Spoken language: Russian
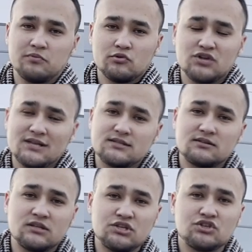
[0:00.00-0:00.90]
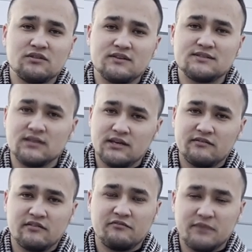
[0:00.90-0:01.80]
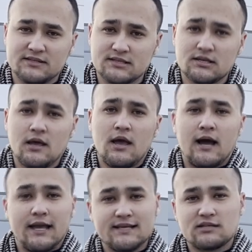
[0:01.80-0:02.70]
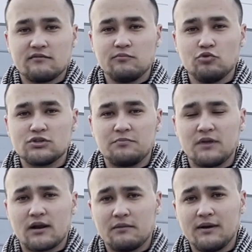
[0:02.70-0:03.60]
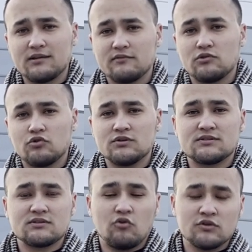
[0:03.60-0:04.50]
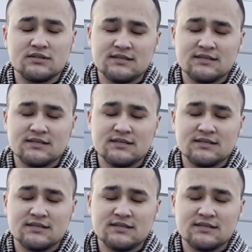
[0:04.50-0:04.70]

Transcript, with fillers: получать 1200 евро в месяц. А если вы будете перерабатывать, то есть от